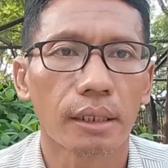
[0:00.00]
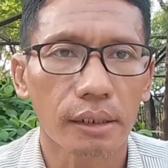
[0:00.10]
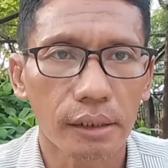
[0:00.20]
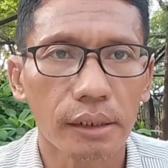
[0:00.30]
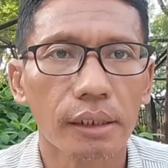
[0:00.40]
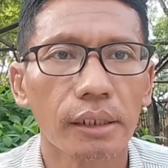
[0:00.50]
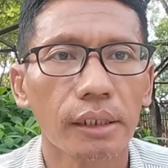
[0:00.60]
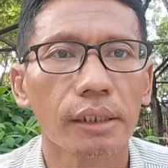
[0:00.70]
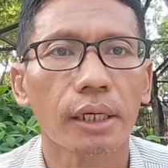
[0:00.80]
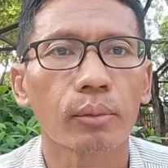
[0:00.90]
Hari
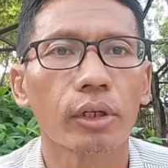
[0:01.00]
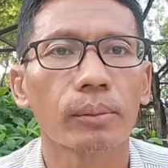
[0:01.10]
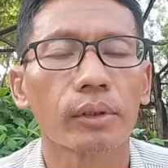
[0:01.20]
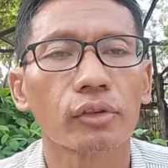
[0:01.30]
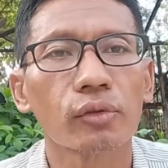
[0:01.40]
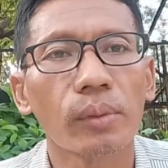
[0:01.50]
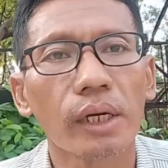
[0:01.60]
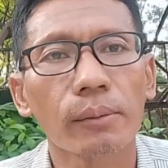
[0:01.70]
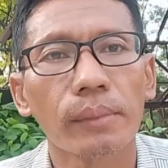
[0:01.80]
ini kita boleh berjumpa